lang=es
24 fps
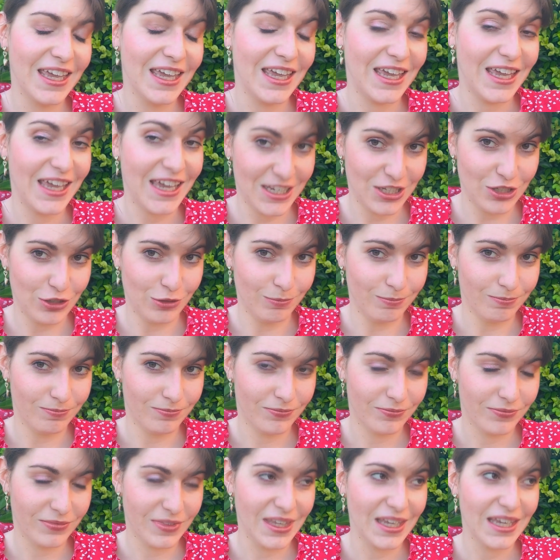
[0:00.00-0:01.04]
eso
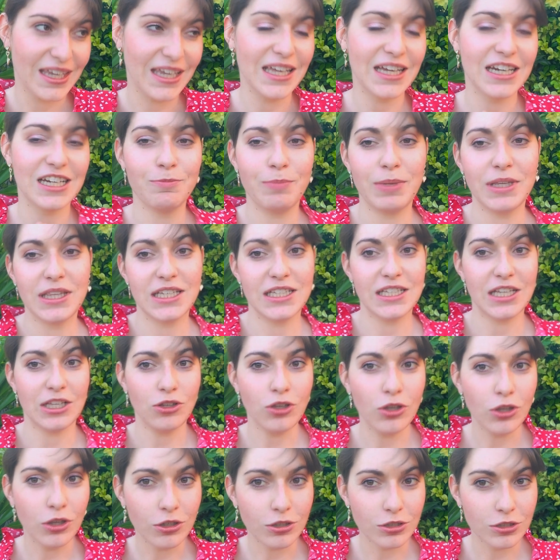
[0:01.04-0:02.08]
que respetes a
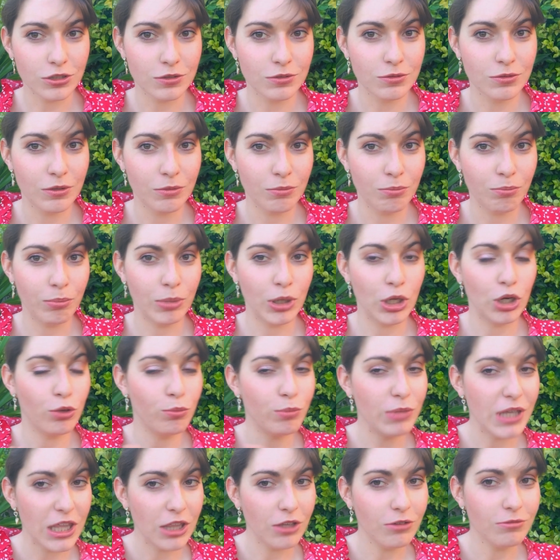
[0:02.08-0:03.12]
todos, pero
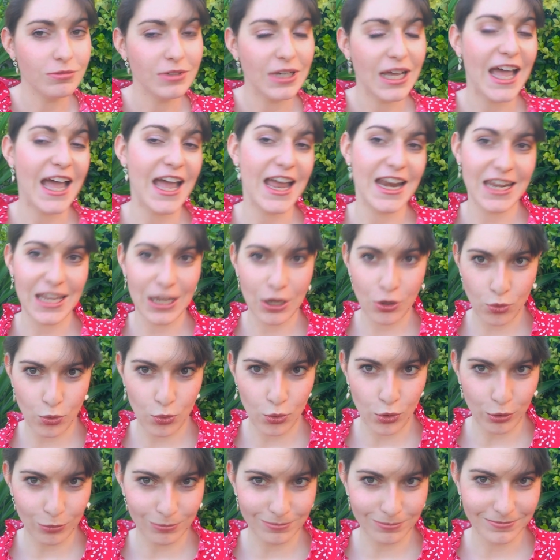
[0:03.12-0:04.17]
miedo a
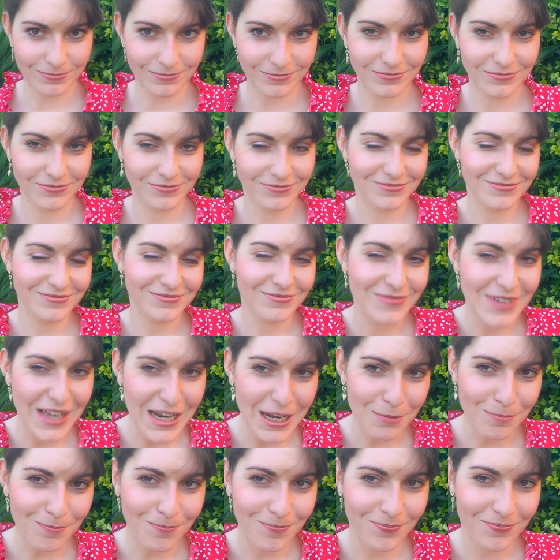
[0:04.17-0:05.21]
ninguno.
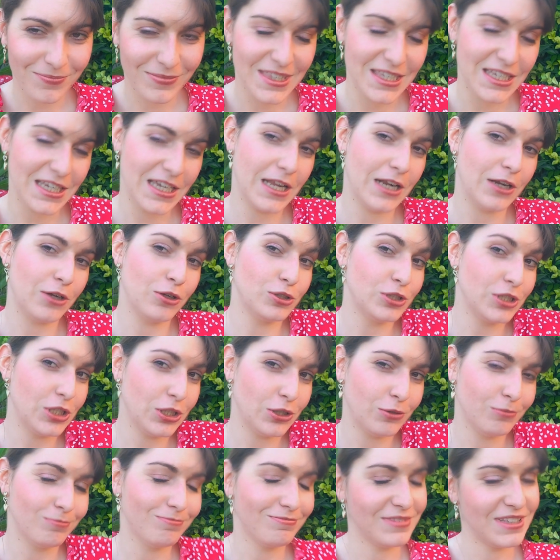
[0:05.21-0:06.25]
¿Vale? Sigue el
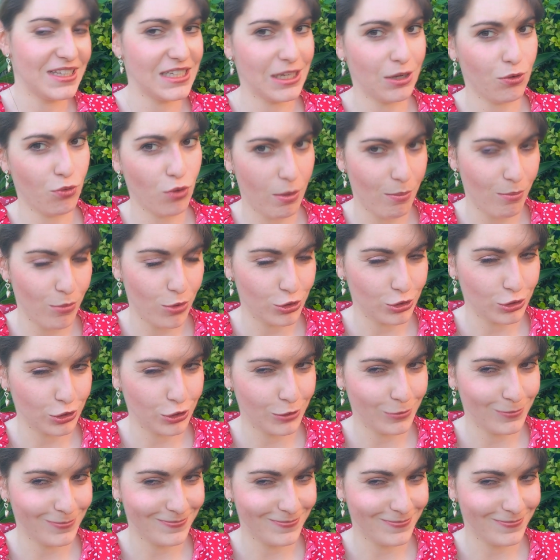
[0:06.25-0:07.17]
consejo de San Juan Bosco.